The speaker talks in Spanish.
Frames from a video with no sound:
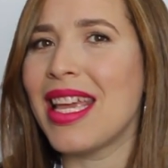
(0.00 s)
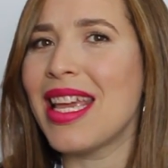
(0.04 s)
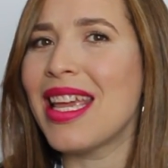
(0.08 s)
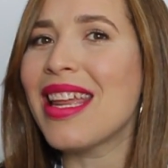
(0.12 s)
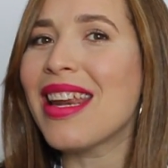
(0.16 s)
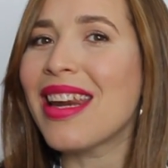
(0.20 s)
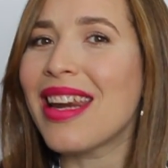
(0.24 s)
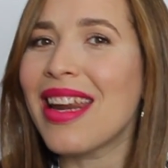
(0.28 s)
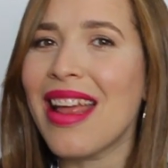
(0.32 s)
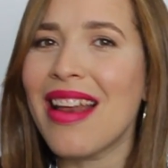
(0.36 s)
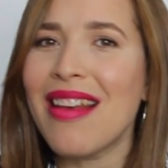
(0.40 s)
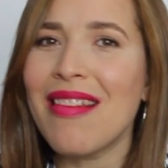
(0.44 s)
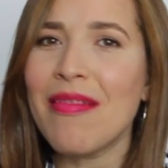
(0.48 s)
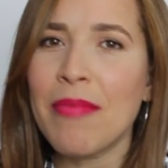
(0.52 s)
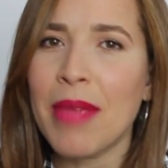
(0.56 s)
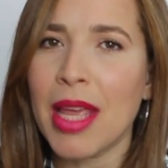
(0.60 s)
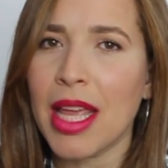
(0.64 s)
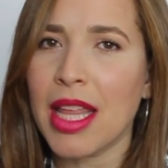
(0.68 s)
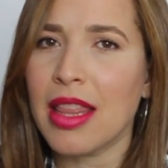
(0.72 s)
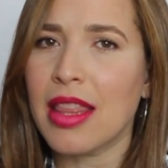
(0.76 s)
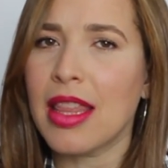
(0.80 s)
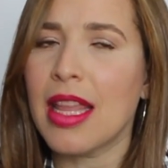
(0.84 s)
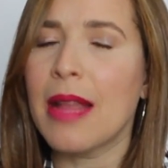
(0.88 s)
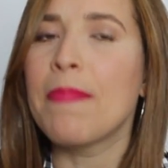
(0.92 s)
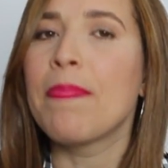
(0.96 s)
Y
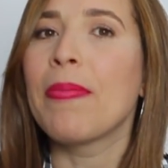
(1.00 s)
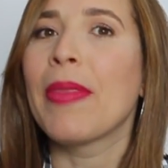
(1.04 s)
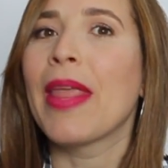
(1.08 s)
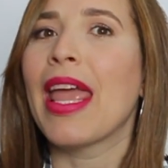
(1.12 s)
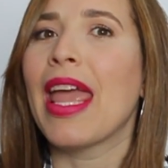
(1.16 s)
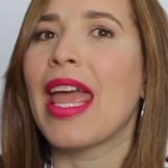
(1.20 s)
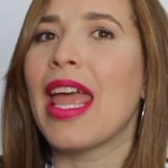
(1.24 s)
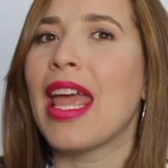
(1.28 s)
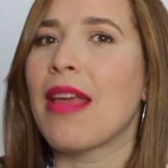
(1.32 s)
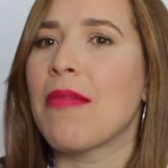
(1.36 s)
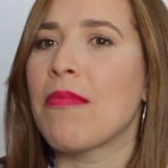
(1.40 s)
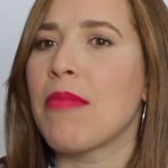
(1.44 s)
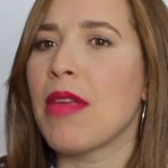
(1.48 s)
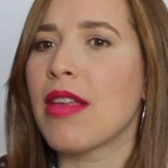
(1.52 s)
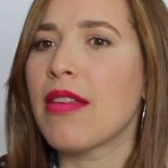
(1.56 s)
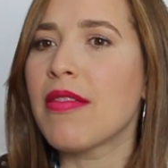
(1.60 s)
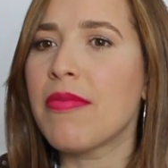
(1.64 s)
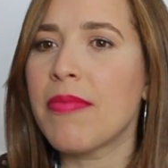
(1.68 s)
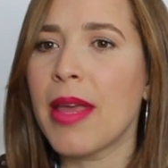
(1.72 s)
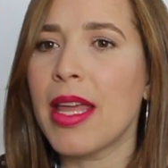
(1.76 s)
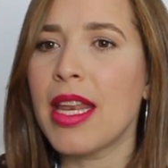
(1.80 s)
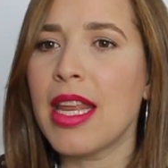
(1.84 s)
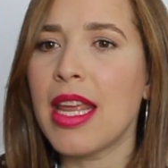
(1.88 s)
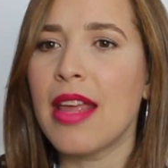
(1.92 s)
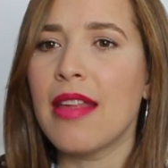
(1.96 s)
realmente, en mi
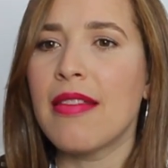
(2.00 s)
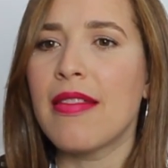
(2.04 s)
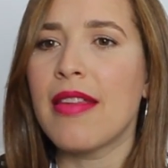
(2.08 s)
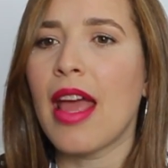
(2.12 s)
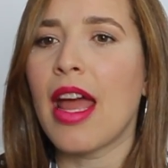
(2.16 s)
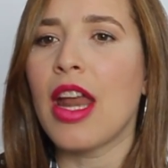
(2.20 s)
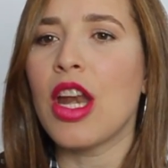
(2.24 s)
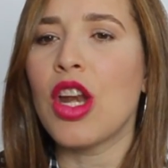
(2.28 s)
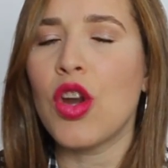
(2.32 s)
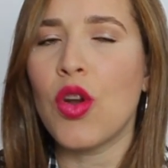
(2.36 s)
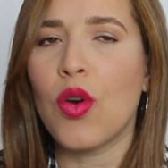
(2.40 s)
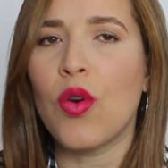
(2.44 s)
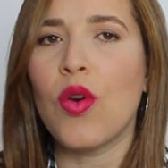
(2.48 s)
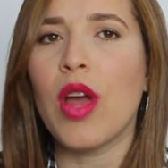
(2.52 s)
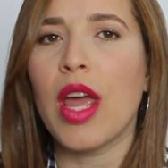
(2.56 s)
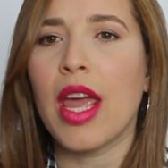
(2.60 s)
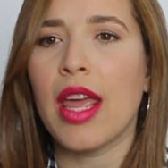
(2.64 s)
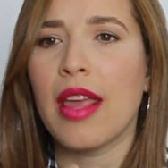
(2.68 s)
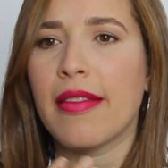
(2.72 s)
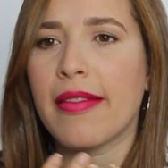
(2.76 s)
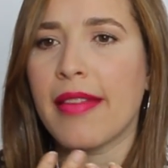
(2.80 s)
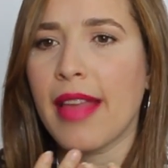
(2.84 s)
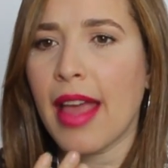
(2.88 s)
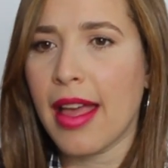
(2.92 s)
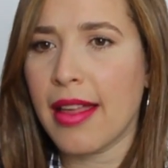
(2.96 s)
experiencia, no
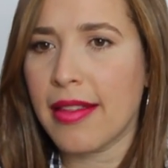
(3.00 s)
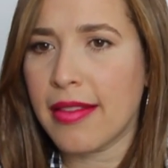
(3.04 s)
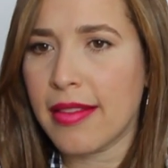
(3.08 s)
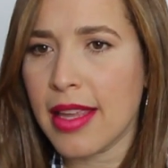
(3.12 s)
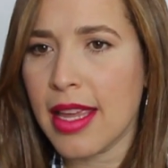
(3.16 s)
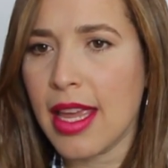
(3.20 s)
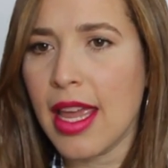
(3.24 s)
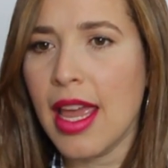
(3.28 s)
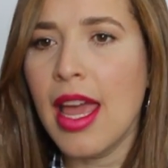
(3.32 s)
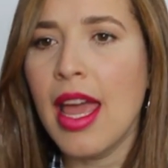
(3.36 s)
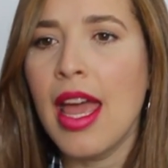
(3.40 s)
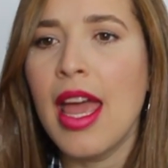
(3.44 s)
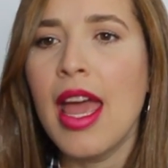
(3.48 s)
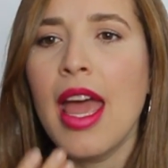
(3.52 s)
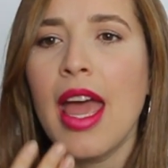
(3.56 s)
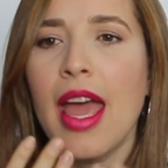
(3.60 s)
es así.